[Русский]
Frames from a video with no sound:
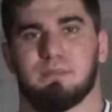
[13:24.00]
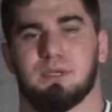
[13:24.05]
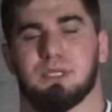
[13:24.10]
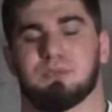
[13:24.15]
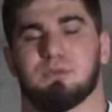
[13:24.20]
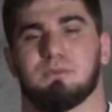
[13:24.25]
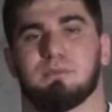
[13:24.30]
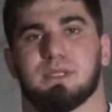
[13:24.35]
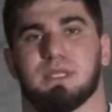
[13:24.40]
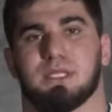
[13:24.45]

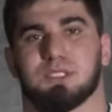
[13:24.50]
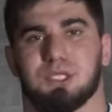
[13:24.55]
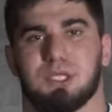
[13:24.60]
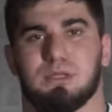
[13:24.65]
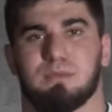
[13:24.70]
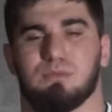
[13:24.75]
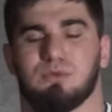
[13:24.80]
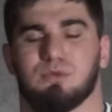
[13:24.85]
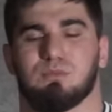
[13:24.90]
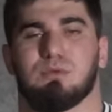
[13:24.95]
поэтому
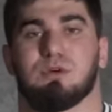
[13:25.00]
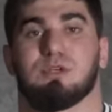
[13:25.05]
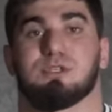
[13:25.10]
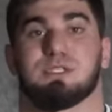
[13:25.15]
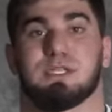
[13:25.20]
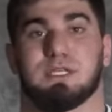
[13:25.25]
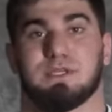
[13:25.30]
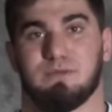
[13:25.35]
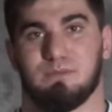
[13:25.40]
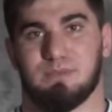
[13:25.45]
продолжение будет по
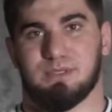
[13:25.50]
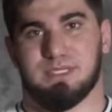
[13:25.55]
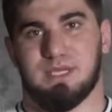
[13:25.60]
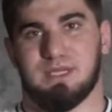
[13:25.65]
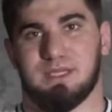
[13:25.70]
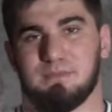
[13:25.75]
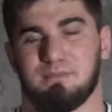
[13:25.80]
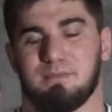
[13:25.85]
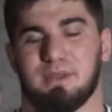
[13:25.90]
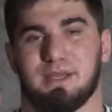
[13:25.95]
ссылке в
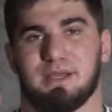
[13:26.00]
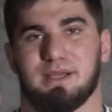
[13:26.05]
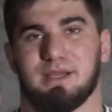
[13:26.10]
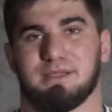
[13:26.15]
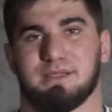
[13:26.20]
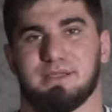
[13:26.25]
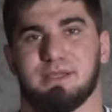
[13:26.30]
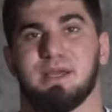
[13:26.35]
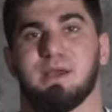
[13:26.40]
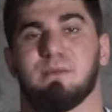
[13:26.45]
описании.
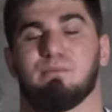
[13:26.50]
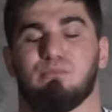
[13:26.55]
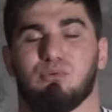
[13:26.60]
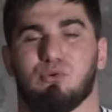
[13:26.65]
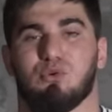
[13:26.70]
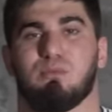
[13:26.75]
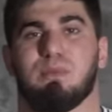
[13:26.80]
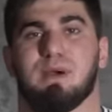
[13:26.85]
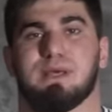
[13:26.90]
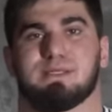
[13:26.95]
Переходи,
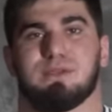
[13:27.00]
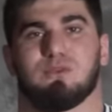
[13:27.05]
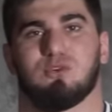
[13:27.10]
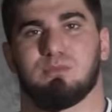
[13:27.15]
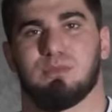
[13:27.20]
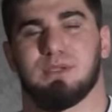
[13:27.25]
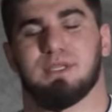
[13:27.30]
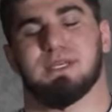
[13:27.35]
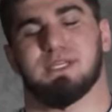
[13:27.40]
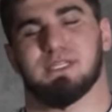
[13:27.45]
покупай за
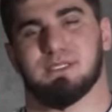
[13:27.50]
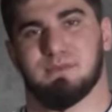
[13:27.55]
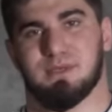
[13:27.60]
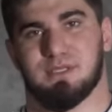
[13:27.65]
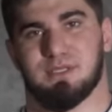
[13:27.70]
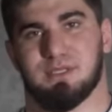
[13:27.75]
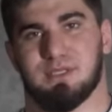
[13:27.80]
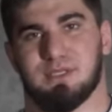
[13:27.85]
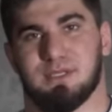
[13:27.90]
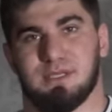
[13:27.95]
рубль и
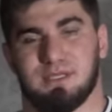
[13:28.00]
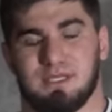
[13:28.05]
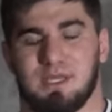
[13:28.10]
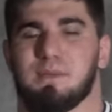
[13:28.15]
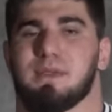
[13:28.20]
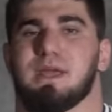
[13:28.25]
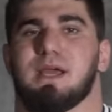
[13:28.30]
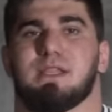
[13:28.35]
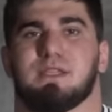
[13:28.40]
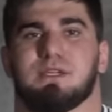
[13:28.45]
смотри, там
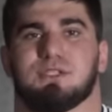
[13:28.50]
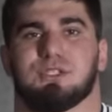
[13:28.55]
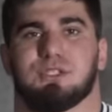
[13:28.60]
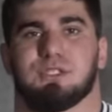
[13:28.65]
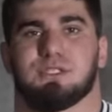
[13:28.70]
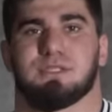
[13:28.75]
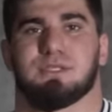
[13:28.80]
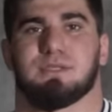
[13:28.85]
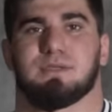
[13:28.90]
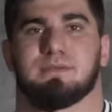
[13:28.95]
реальная
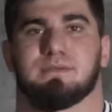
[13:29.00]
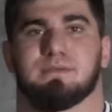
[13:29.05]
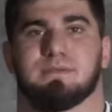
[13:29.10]
жесть.